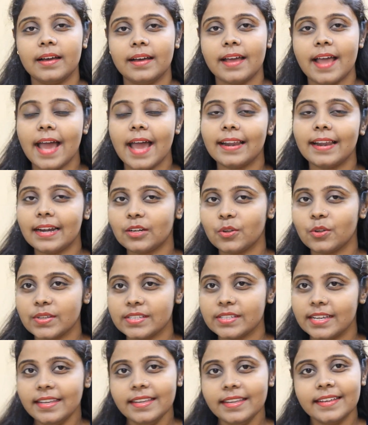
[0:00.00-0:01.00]
অ্যালার্ট
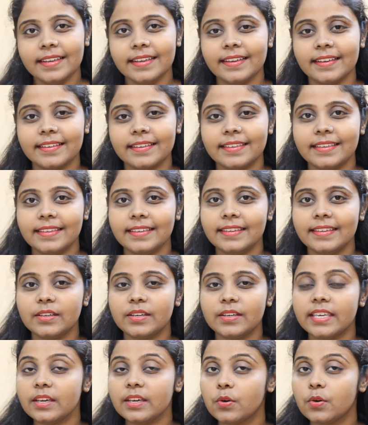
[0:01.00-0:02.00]
হয়ে যাই কি
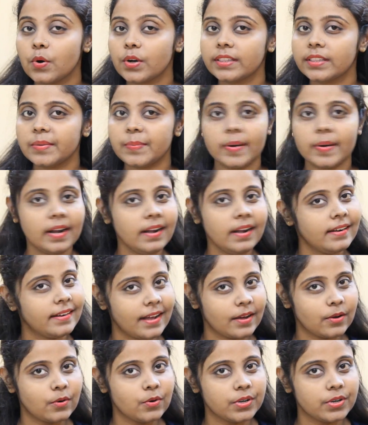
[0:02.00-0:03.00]
কি ঘটতে পারে
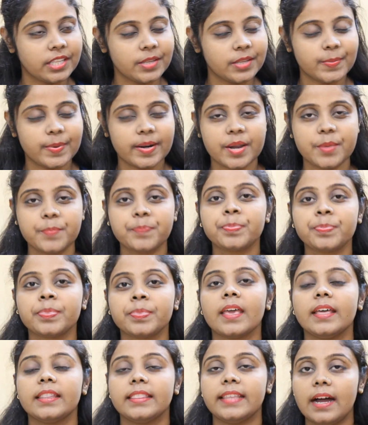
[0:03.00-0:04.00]
না ঘটতে পারে
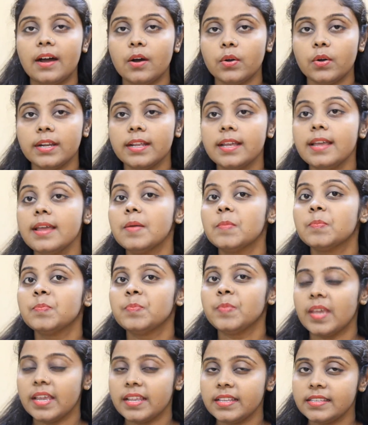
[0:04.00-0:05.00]
তাহলে
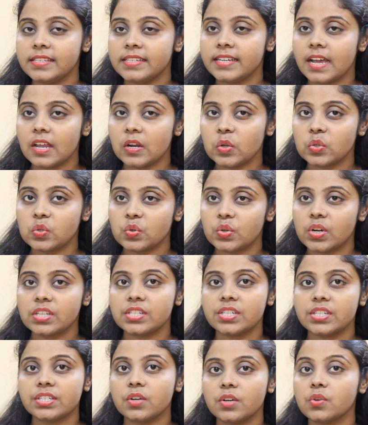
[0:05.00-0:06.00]
মেন যে আলোচনা
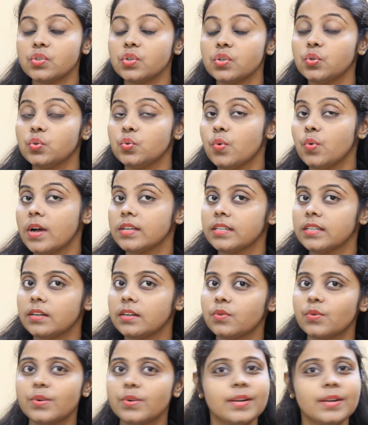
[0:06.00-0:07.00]
সেটা হচ্ছে দু হাজার
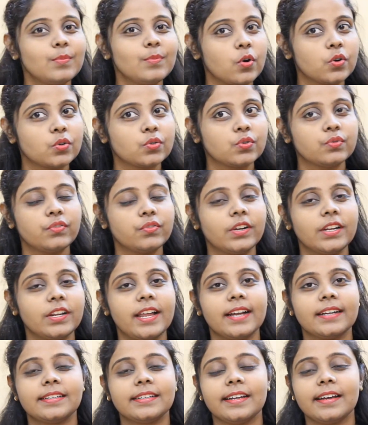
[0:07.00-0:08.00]
কুড়ির বর্ষফল
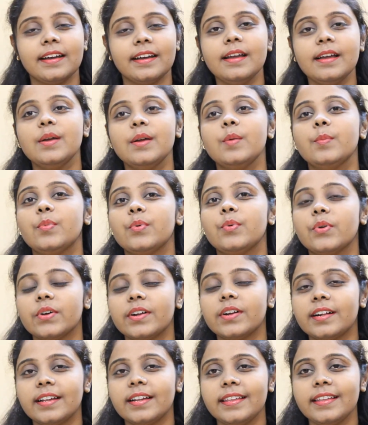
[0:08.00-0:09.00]
একটা পুরো
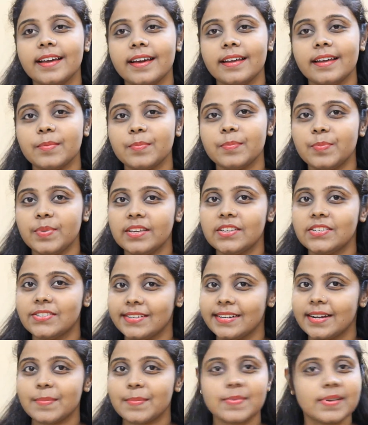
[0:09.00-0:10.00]
ক্লিয়ার
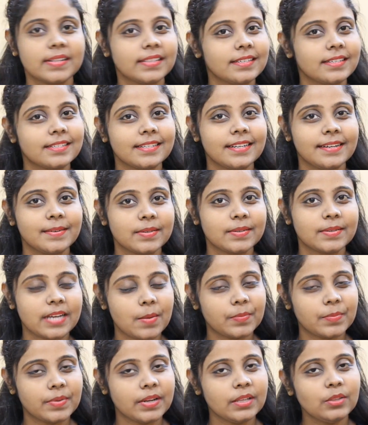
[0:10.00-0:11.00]
পিকচার আপনাদের
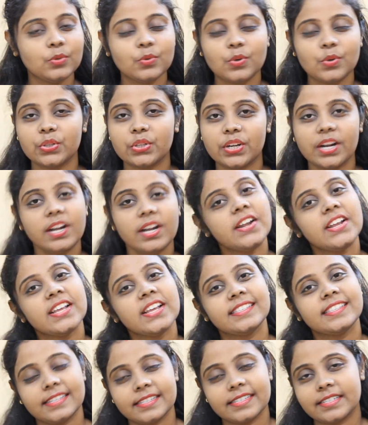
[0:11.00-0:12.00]
সামনে তুলে ধরার
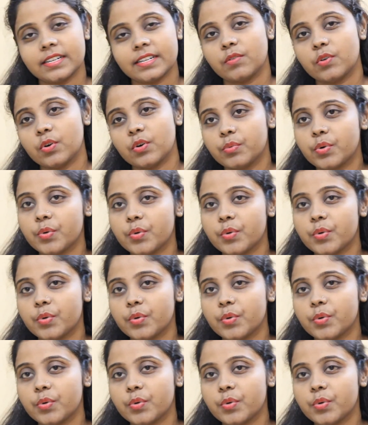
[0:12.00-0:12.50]
চেষ্টা করব